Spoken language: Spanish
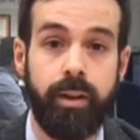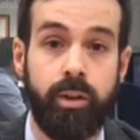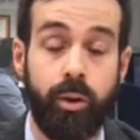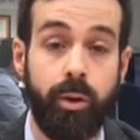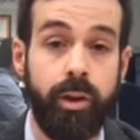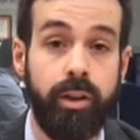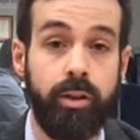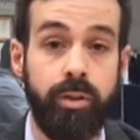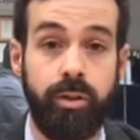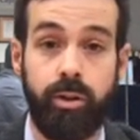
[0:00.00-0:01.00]
Todo
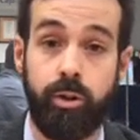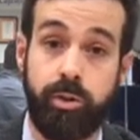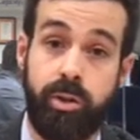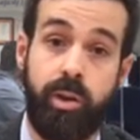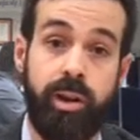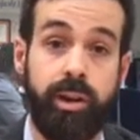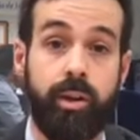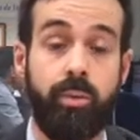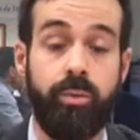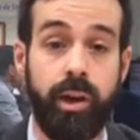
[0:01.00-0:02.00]
ello nos eh,
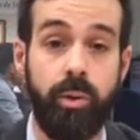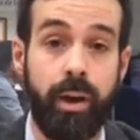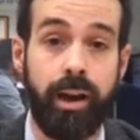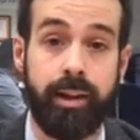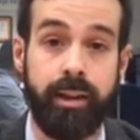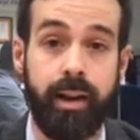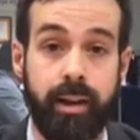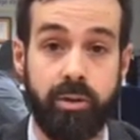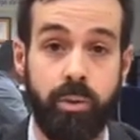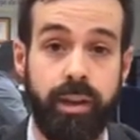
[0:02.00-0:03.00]
confiere una cartera
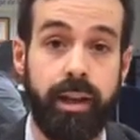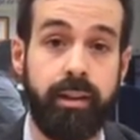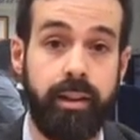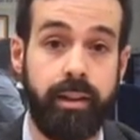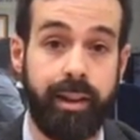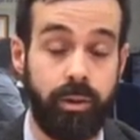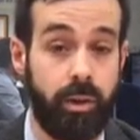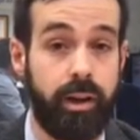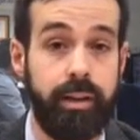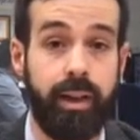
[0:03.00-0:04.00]
resultante tanto
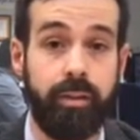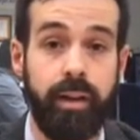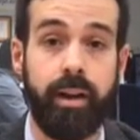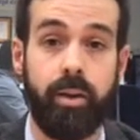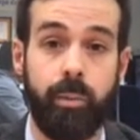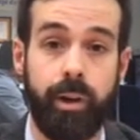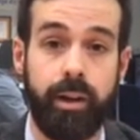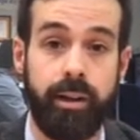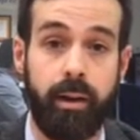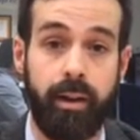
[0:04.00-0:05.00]
en renta fija como en
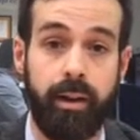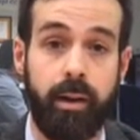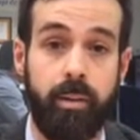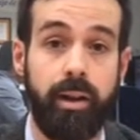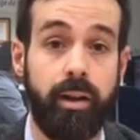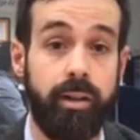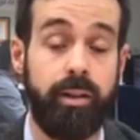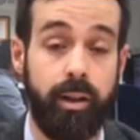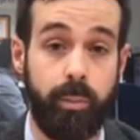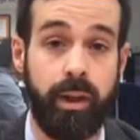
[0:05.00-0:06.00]
renta variable que
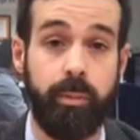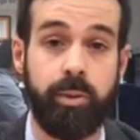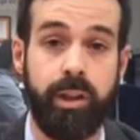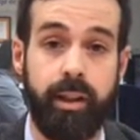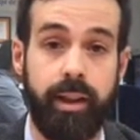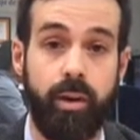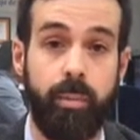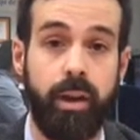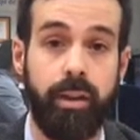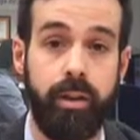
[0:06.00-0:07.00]
denominamos de alta
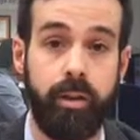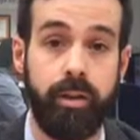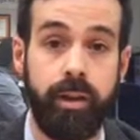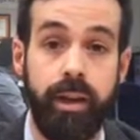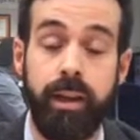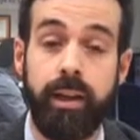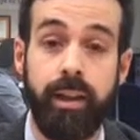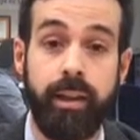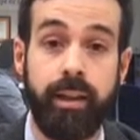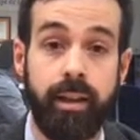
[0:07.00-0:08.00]
convicción y
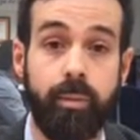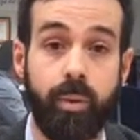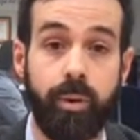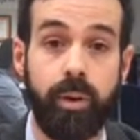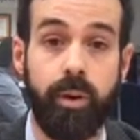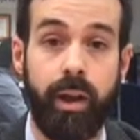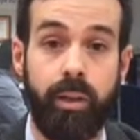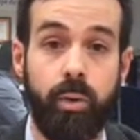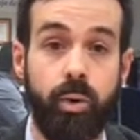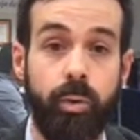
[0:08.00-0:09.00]
que tiene por otro
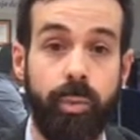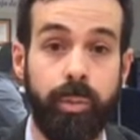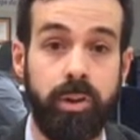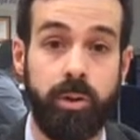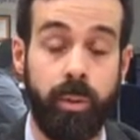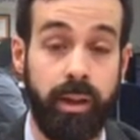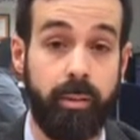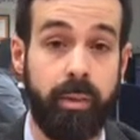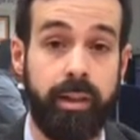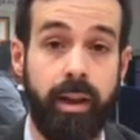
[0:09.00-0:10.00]
lado un compromiso
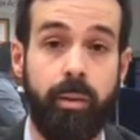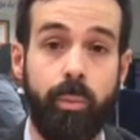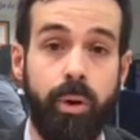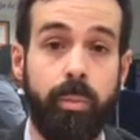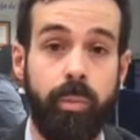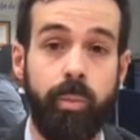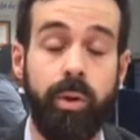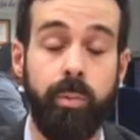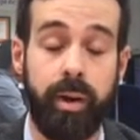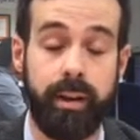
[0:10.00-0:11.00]
medioambiental muy,
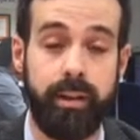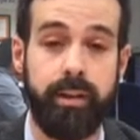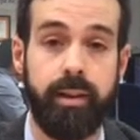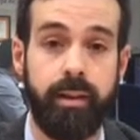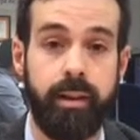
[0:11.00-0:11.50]
muy patente.